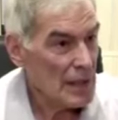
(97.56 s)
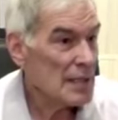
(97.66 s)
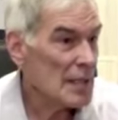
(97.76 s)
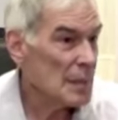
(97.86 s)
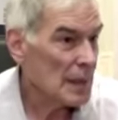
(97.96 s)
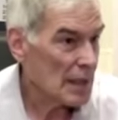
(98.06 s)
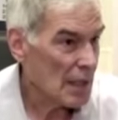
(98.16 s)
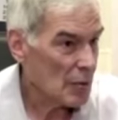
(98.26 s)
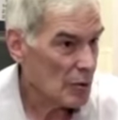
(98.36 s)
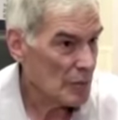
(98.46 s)
или
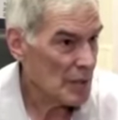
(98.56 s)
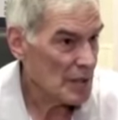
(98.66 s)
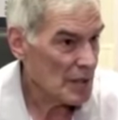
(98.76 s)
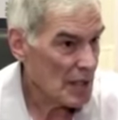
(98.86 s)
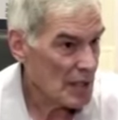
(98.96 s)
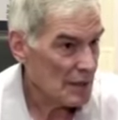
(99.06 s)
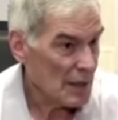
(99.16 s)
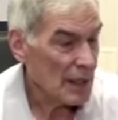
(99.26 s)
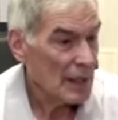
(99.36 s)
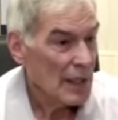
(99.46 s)
слепота от
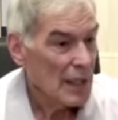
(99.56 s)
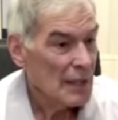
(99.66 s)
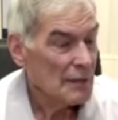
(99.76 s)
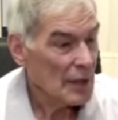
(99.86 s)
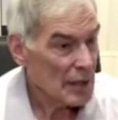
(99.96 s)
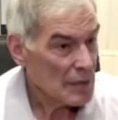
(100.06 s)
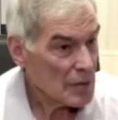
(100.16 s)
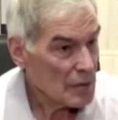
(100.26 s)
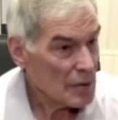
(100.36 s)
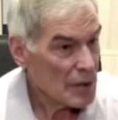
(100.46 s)
бездействия. В этом
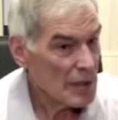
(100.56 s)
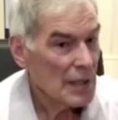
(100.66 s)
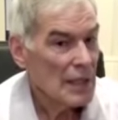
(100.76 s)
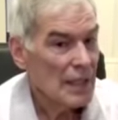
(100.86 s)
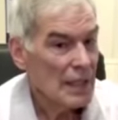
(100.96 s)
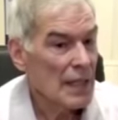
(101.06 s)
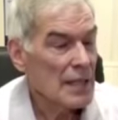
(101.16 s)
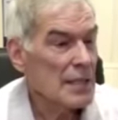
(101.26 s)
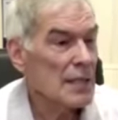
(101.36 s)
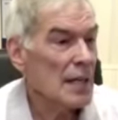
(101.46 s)
случае
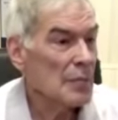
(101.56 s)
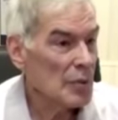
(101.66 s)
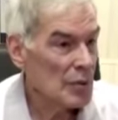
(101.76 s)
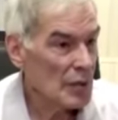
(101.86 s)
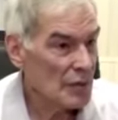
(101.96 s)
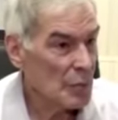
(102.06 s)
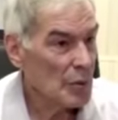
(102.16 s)
глаз не работает в